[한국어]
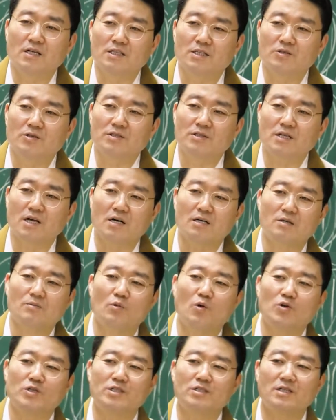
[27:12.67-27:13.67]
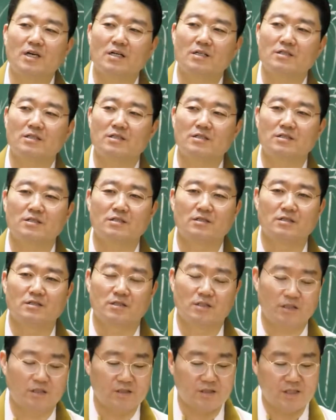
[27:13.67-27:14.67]
이런 쌍을 모신다는 것은
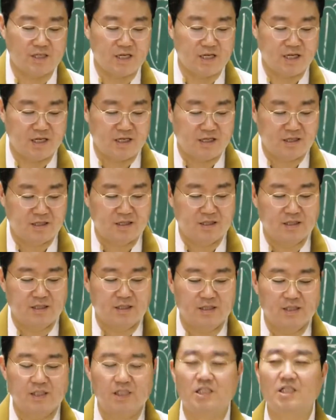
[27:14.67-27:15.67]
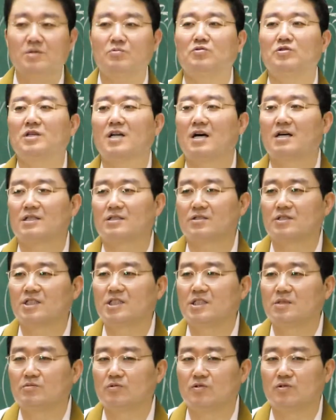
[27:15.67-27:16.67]
첫째 시불이라고 했어요.
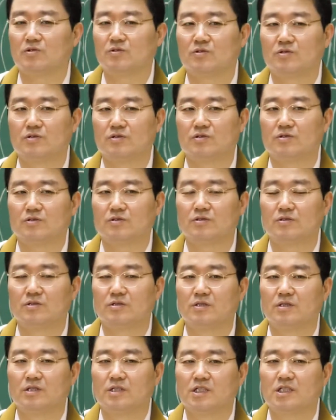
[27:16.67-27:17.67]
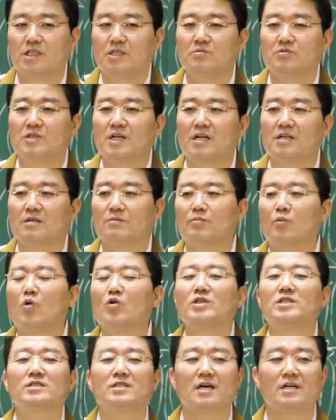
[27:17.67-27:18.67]
시불. 시불이라는 건
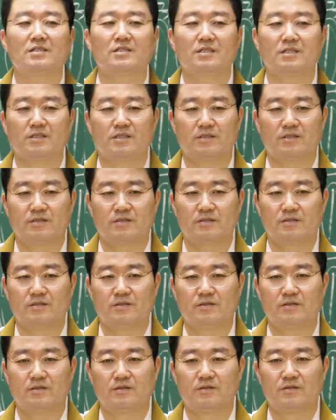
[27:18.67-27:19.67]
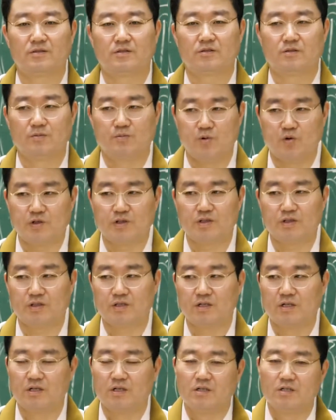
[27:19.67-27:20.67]
모신다는 거죠. 모셔.
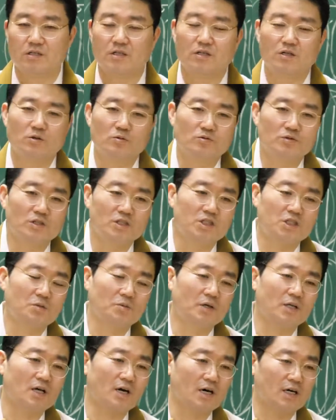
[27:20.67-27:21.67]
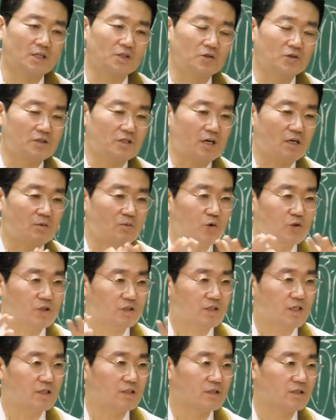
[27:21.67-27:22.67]
여러분들이 집에다가 이런 쌍을
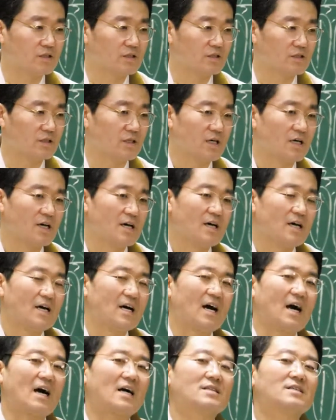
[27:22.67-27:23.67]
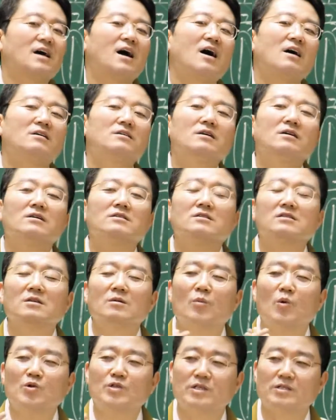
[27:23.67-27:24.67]
모셨다는 것은 가장 어른을
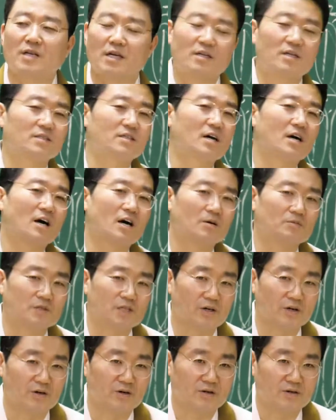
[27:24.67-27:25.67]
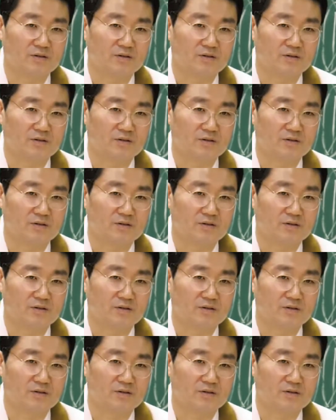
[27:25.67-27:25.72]
모셨다. 이렇게 생각하면 돼요.